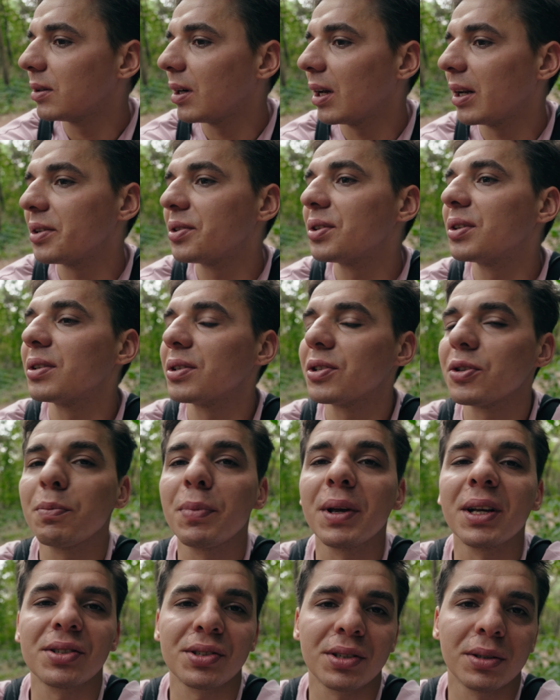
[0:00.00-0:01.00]
ale się nie
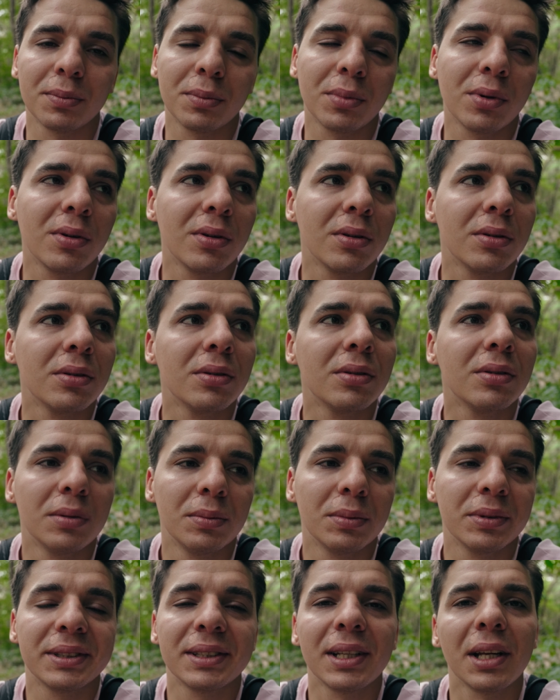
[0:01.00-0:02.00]
śpieszę, bo
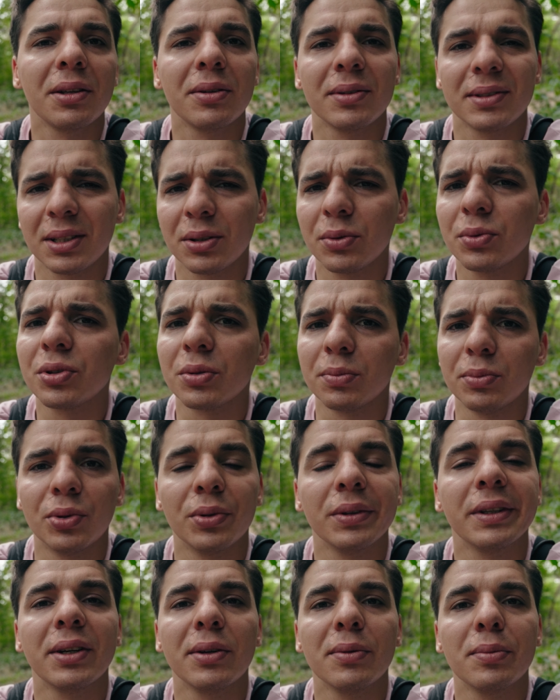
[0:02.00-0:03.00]
Ostatnio za dużo
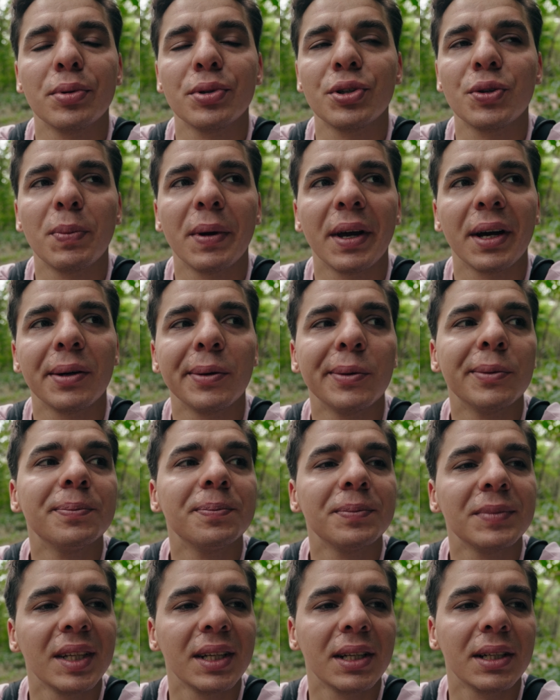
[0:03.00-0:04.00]
było tego pośpiechu.
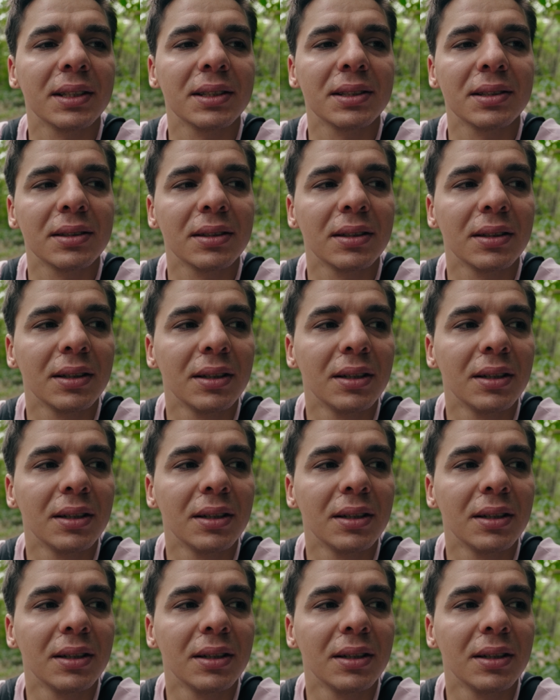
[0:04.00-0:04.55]
Teraz